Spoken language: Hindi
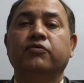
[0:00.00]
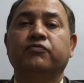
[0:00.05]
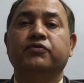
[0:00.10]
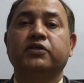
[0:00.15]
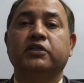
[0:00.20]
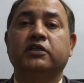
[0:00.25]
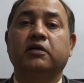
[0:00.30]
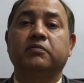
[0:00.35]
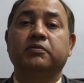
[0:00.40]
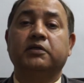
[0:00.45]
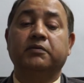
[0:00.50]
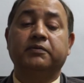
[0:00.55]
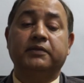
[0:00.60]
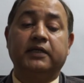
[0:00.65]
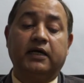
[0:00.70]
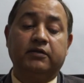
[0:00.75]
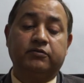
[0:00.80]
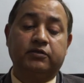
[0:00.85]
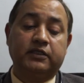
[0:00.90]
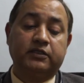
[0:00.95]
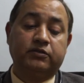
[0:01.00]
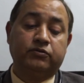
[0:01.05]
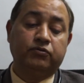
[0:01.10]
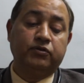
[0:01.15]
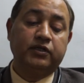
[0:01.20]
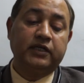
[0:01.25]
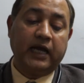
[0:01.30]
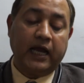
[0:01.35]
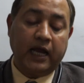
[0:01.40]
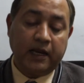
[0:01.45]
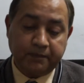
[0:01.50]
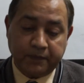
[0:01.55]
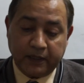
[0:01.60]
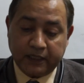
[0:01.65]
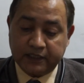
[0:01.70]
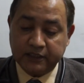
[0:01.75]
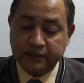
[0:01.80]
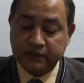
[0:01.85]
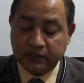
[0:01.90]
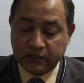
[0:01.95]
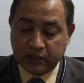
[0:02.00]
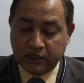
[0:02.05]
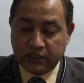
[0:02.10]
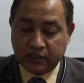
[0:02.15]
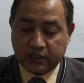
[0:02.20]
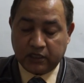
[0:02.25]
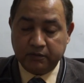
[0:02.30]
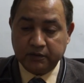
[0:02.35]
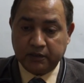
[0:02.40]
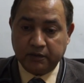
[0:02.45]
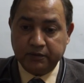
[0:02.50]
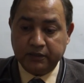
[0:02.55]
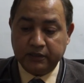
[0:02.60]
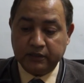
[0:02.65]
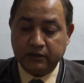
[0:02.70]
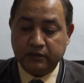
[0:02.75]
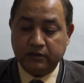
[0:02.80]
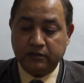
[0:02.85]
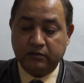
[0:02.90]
फिर कभी कभी क्या होता है कि ड्यूरिंग हैंड प्रैक्टिस कभी कभी